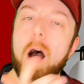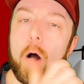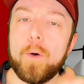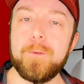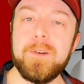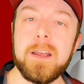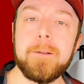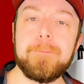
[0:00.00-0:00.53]

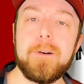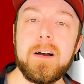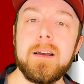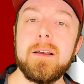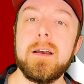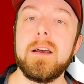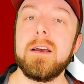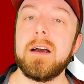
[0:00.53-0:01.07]
Auf jeden
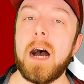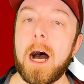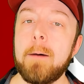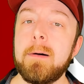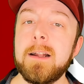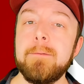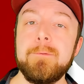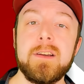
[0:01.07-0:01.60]
Fall
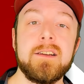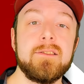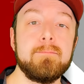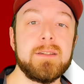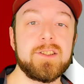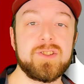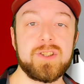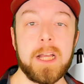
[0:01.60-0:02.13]
arbeiten wir
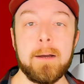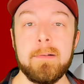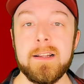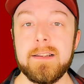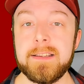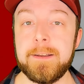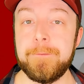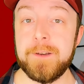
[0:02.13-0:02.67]
mit Stable
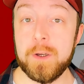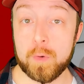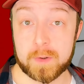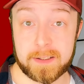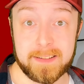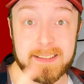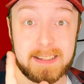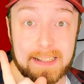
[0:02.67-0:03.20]

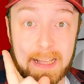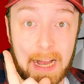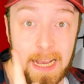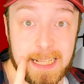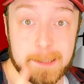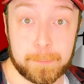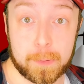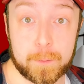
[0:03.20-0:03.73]
Diffusen
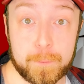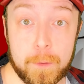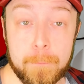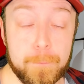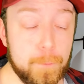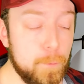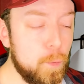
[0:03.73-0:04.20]
1.5